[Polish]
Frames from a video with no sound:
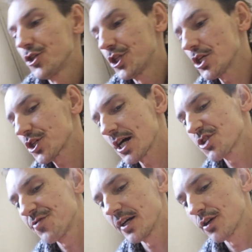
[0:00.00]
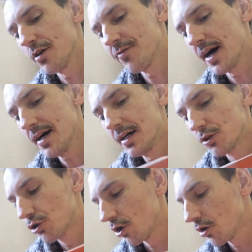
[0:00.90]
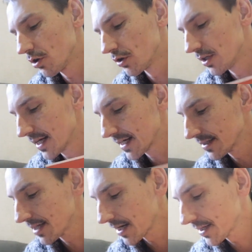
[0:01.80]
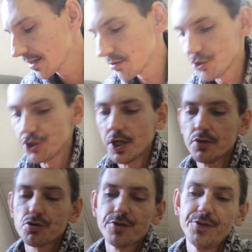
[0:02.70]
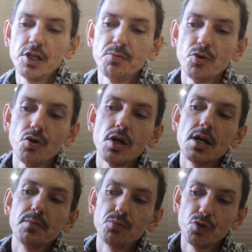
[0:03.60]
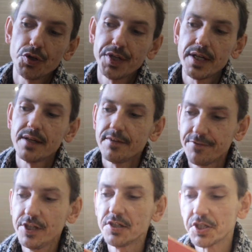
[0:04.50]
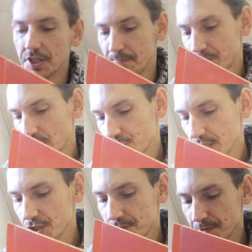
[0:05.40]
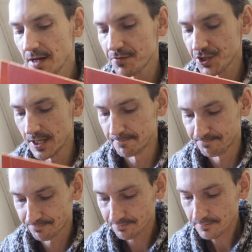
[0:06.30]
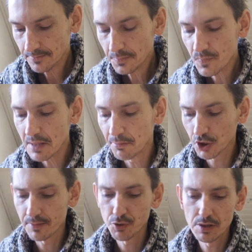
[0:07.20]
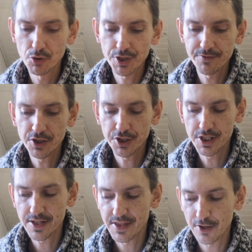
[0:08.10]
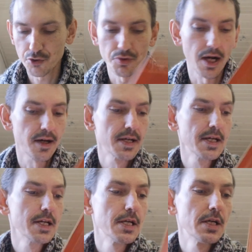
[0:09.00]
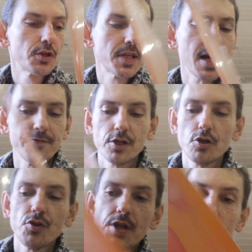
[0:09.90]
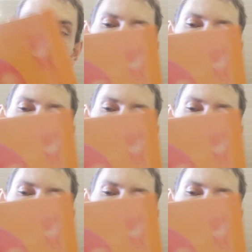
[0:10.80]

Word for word: ścieżka dźwiękowa do legendarnego dzisiaj już filmu Młode Wilki, część pierwsza. Potem były Młode Wilki, jedna, druga. Tak wygląda